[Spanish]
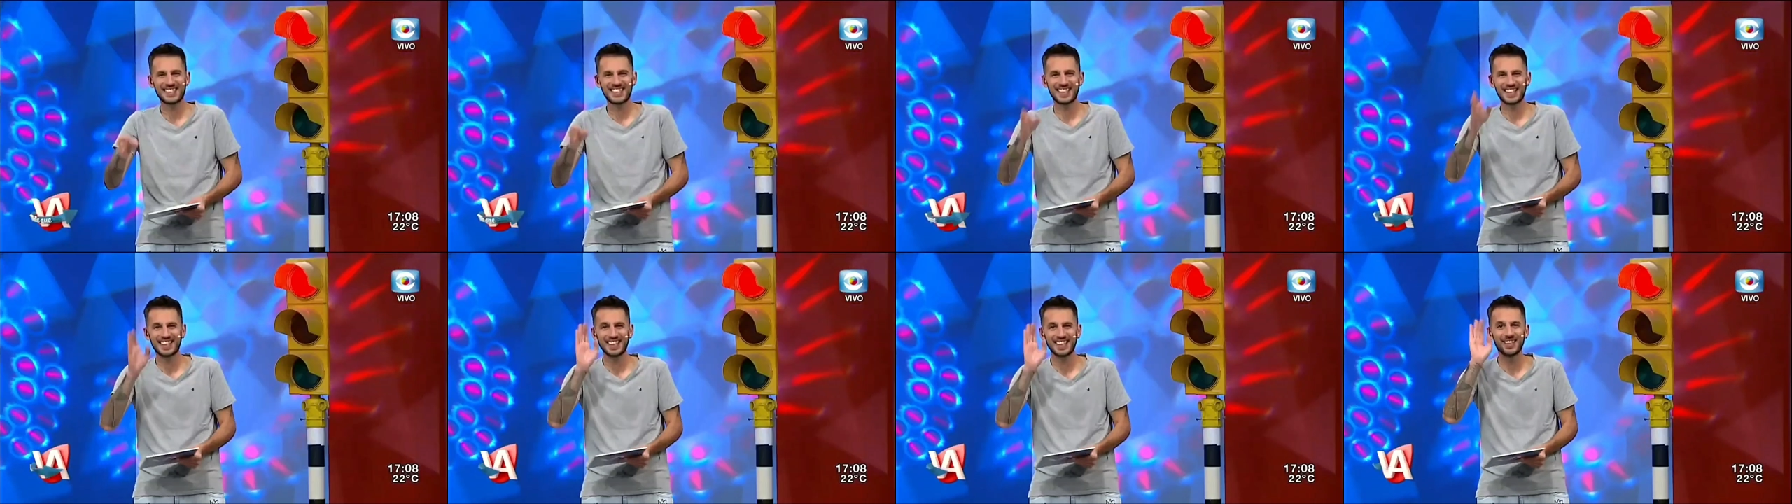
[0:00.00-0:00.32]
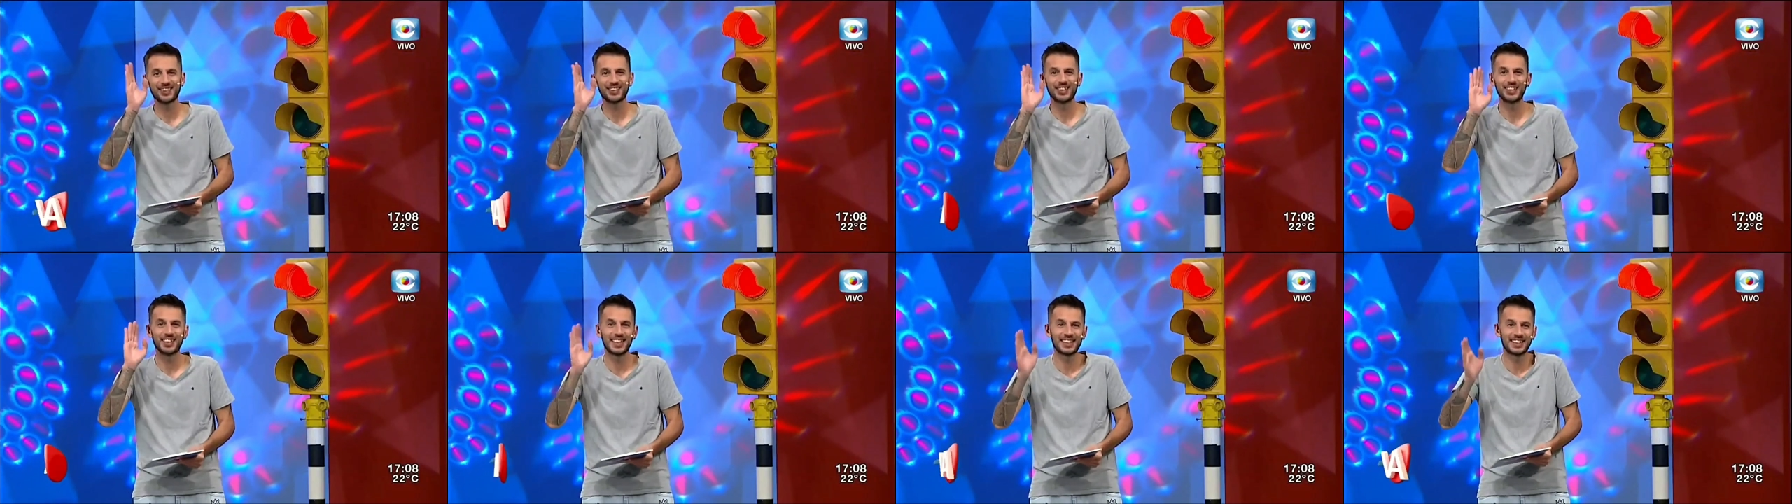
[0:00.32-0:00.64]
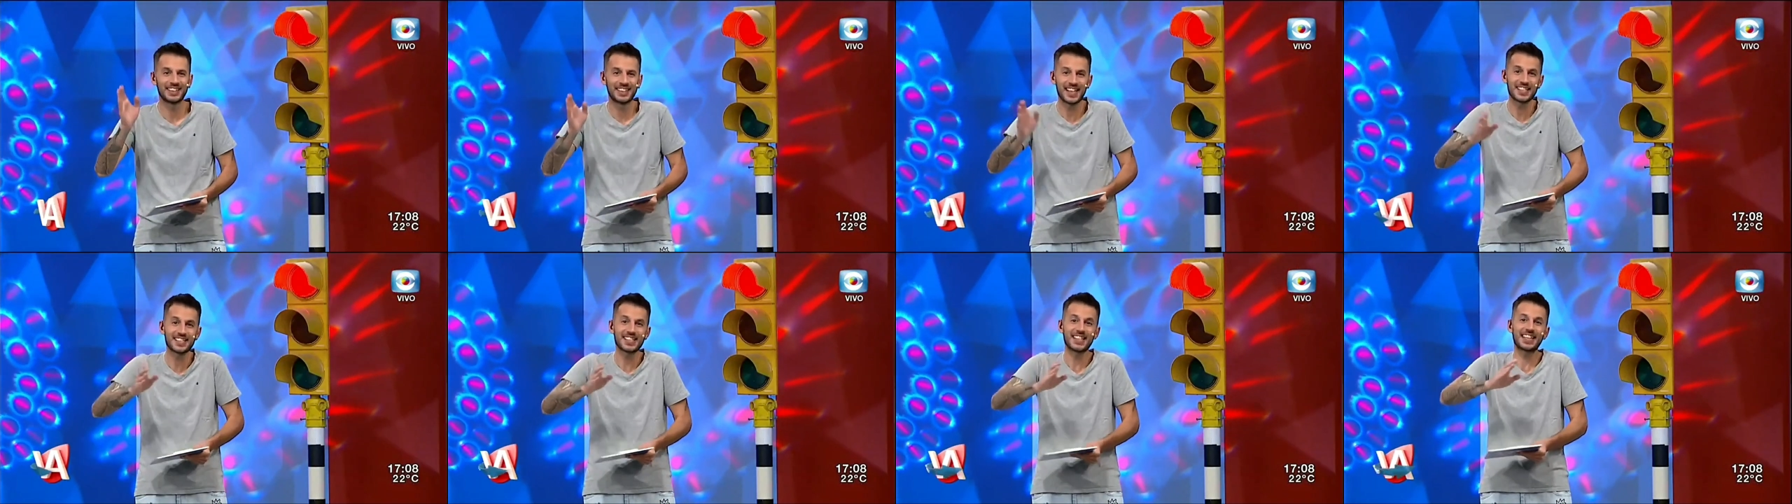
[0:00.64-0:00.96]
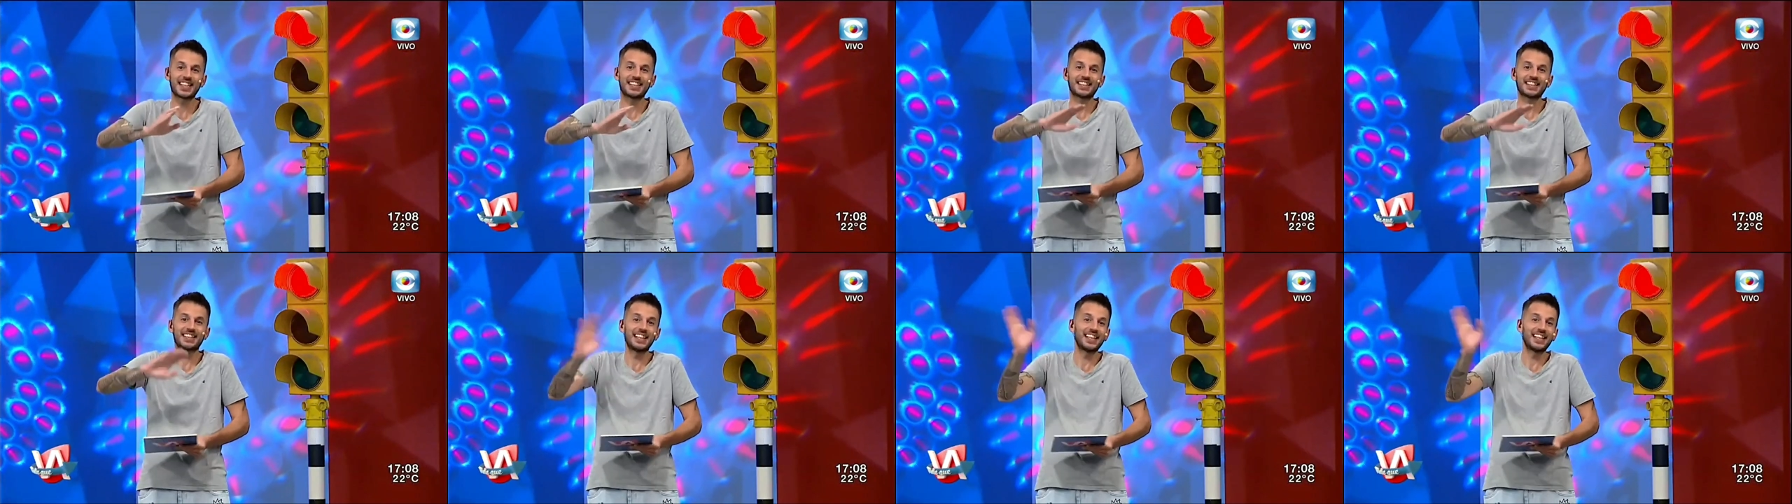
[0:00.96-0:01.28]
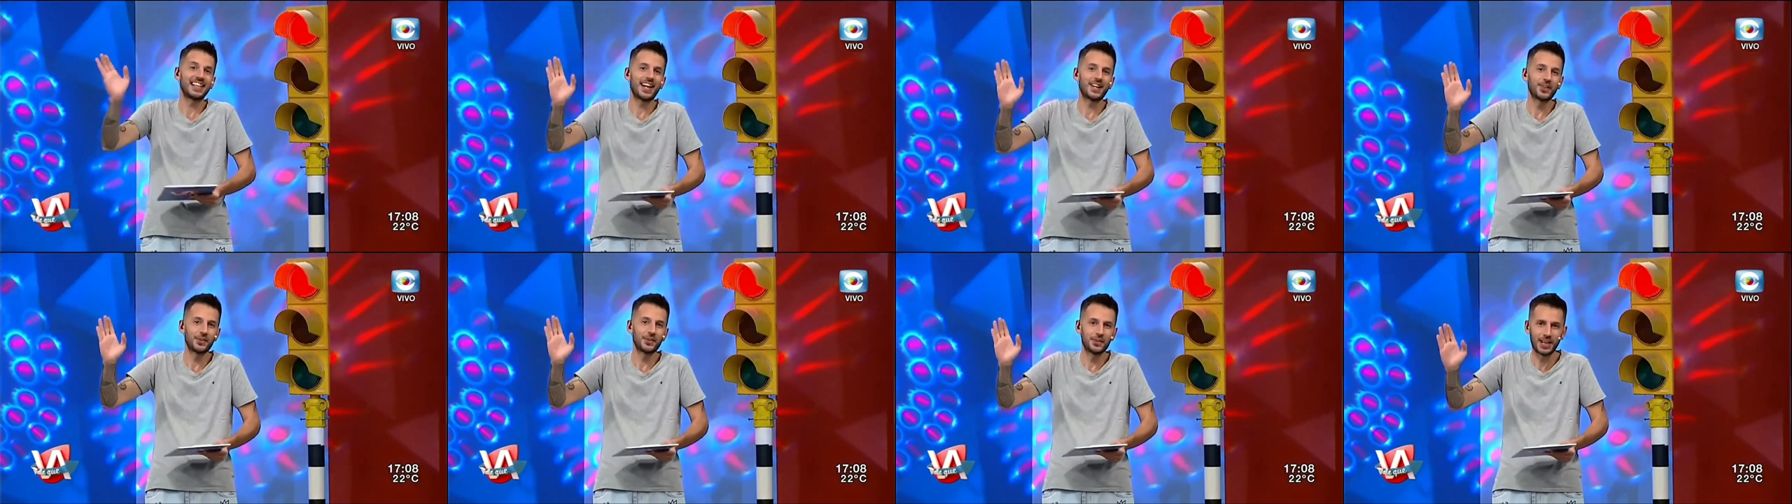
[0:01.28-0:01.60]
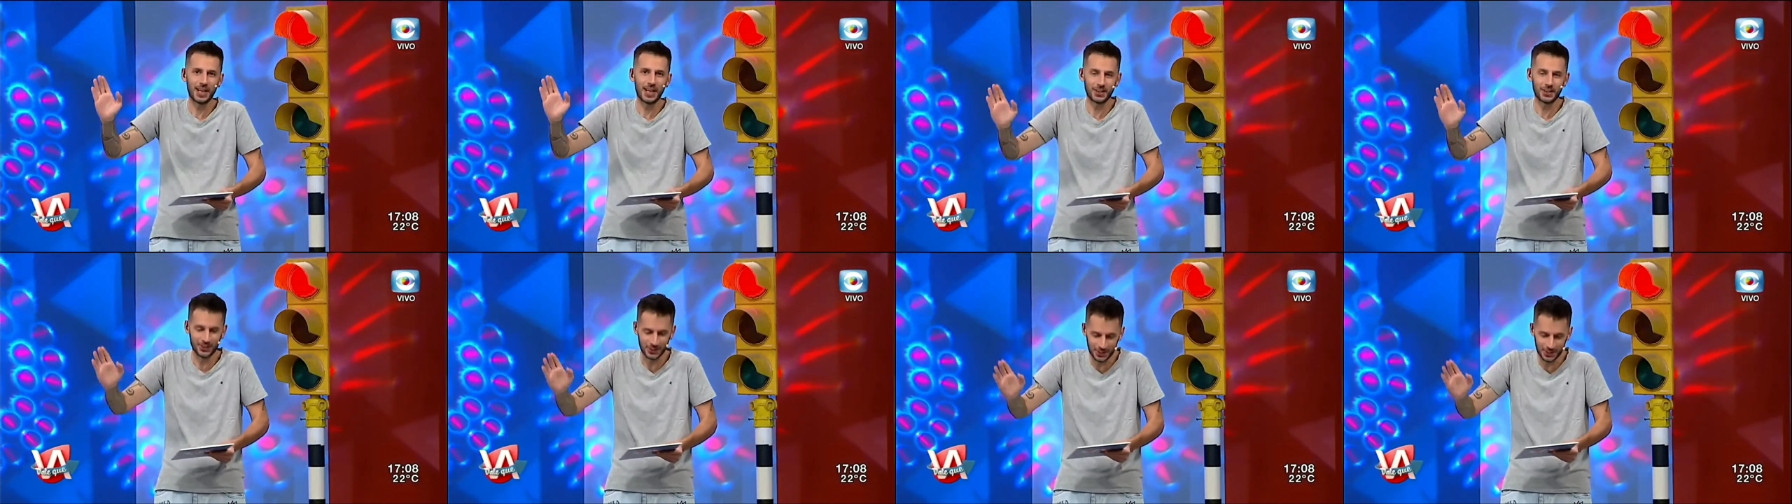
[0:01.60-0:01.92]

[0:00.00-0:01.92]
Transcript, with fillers: que se queden donde están si es que están en algún lado